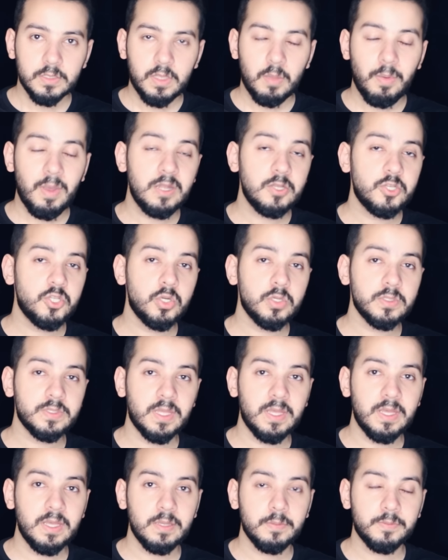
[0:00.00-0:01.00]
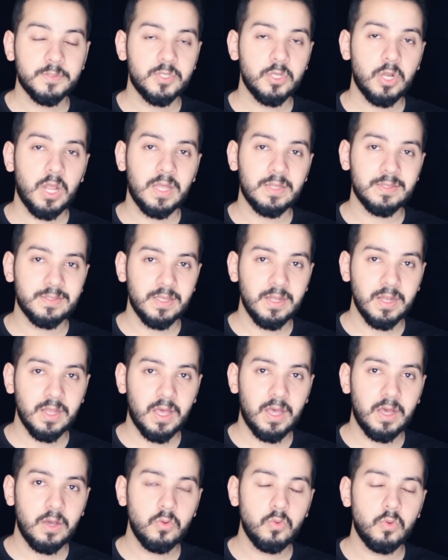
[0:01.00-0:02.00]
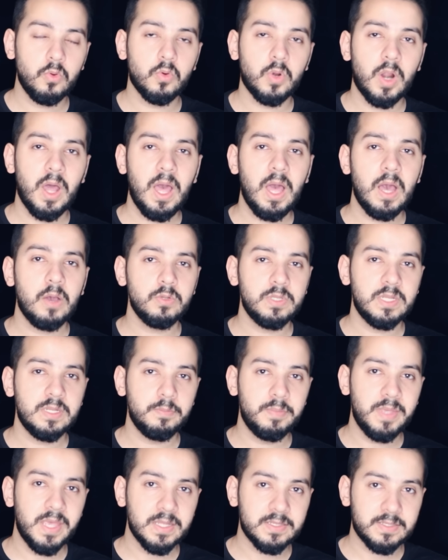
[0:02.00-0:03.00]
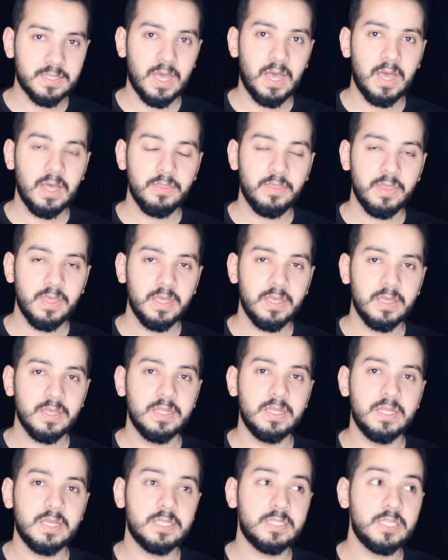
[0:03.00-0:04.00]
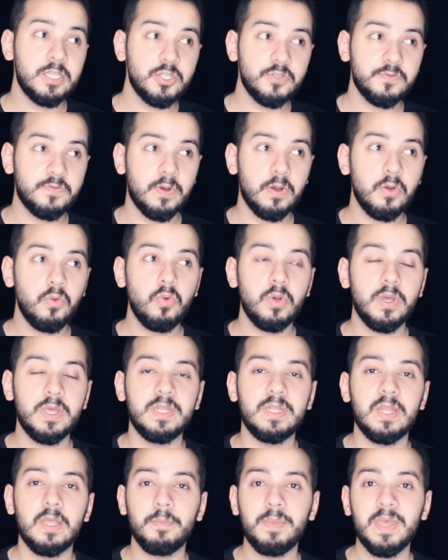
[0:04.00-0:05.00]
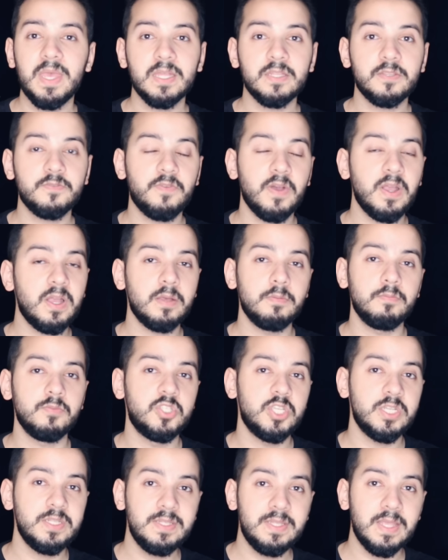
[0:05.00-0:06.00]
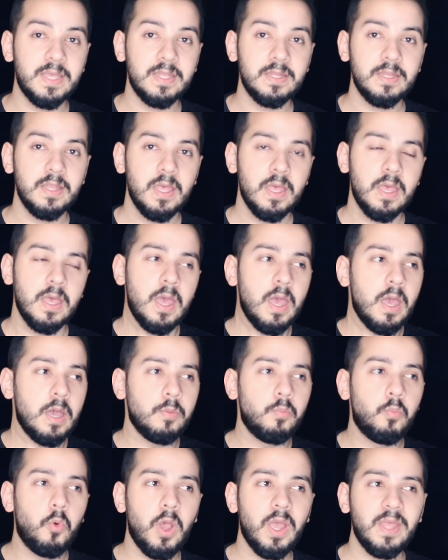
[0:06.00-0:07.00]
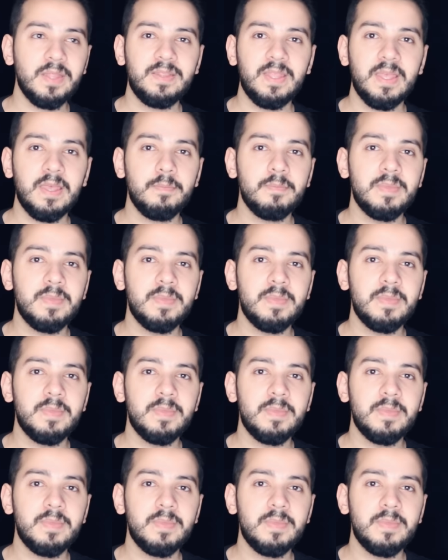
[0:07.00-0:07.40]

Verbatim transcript: طبعا الشرطة بسرعة انطلقوا وراحوا للبيت هذا اللي اكتشفوا انه بيت فخم جدا بوحدة